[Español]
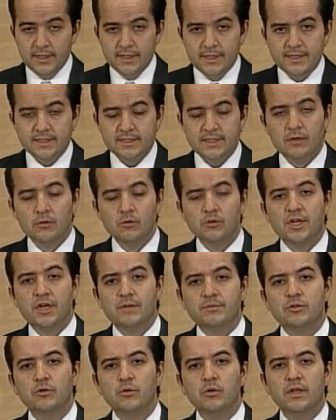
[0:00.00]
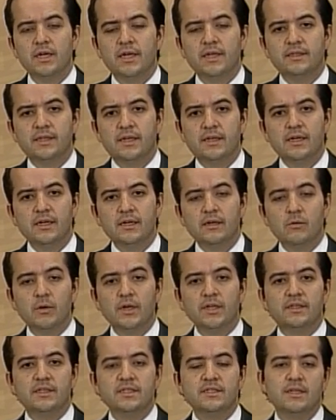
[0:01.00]
Esta lucha absurda entre
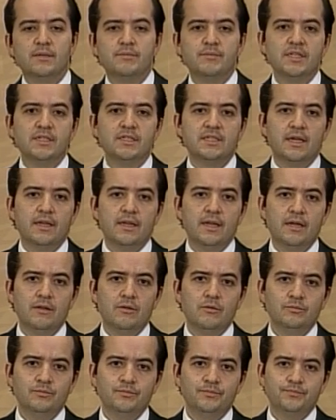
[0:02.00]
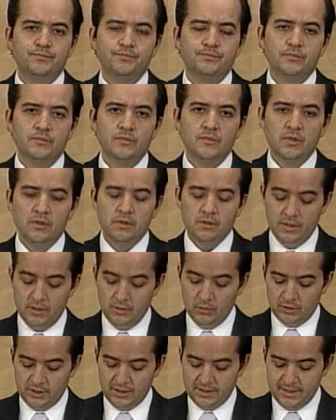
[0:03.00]
delincuentes también se ha dado en
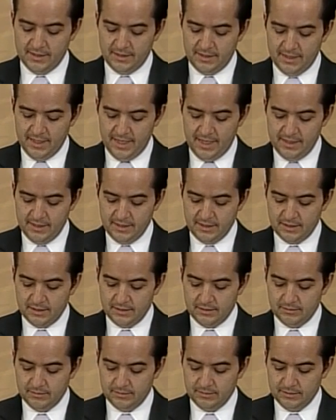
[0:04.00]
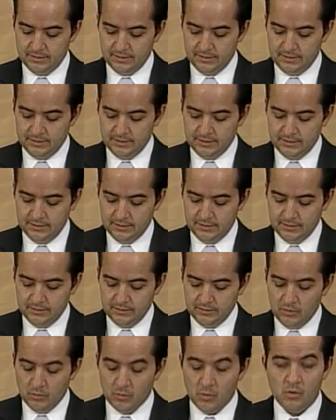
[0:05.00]
otras entidades,
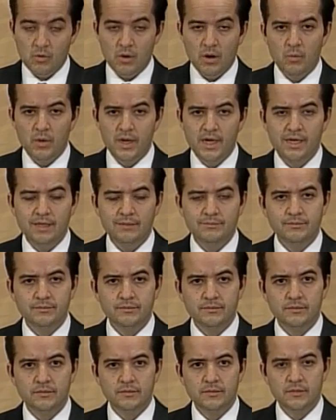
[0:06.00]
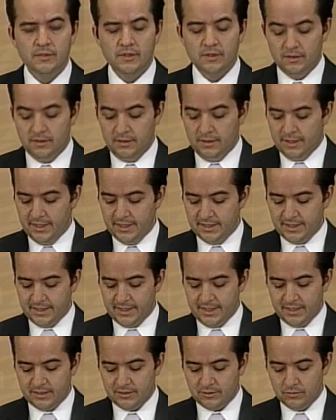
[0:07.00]
como Coahuila, en este
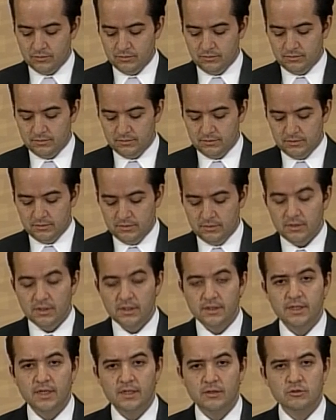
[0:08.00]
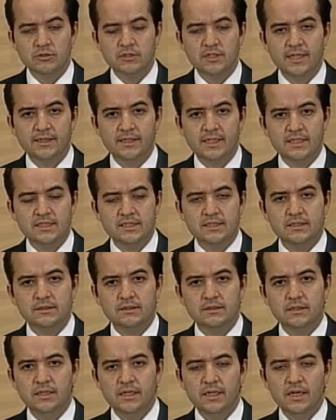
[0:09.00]
caso entre los Zetas
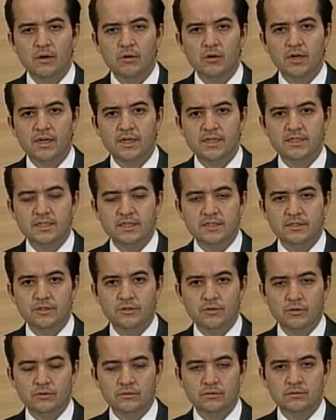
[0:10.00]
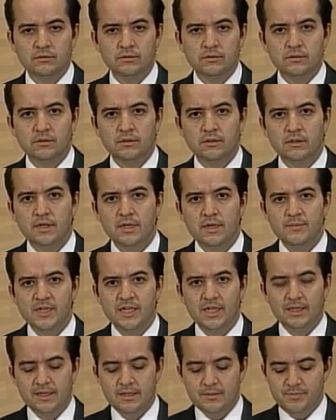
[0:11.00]
y la Organización
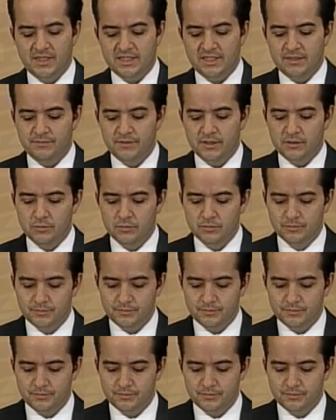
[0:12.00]
Criminal del Pacífico.